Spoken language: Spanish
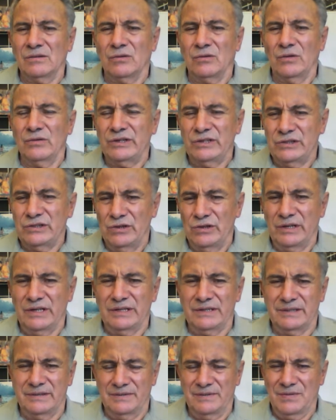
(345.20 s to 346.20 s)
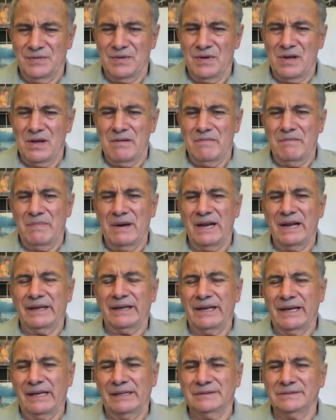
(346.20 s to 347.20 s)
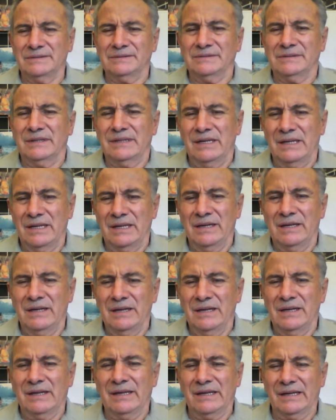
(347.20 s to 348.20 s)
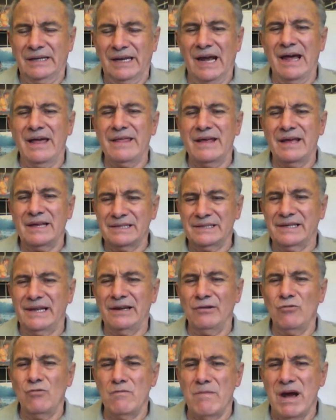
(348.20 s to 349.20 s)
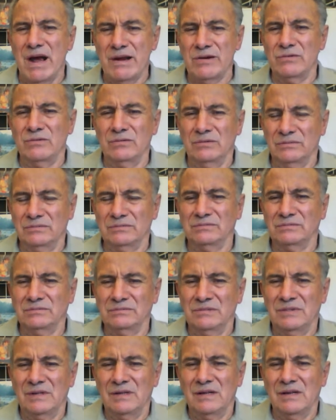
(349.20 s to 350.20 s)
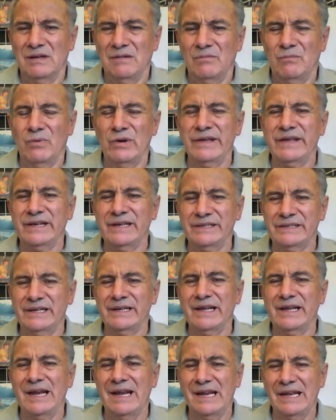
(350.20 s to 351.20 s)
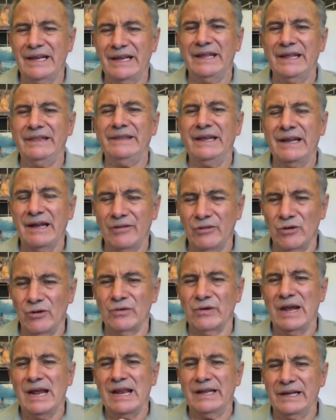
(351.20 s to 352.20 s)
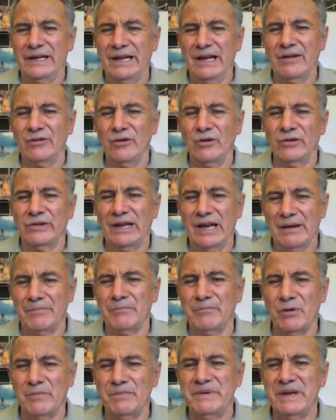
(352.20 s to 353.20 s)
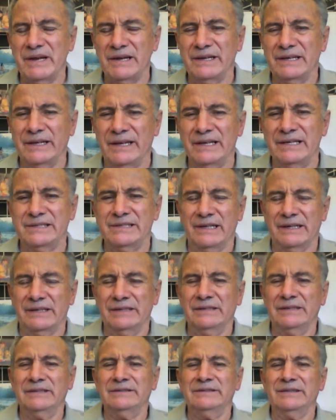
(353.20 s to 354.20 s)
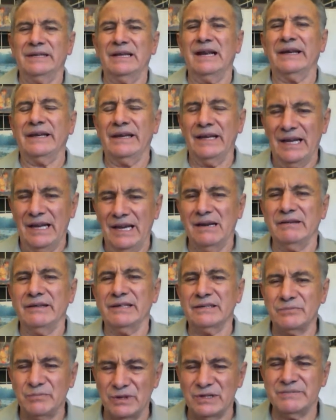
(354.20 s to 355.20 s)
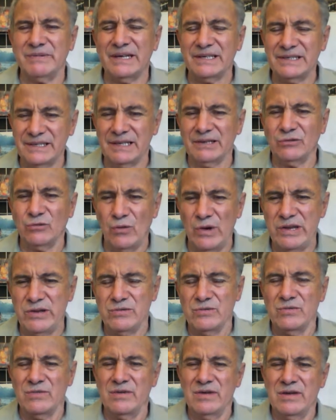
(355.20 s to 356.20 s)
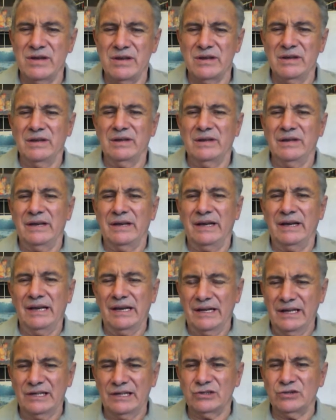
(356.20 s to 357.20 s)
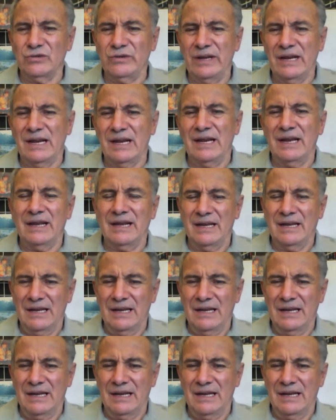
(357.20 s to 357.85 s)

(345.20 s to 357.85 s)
condiciones para que cada ser humano pueda ser el generador, el creador de la propia riqueza, de la que él después va a ser dueño. En el caso de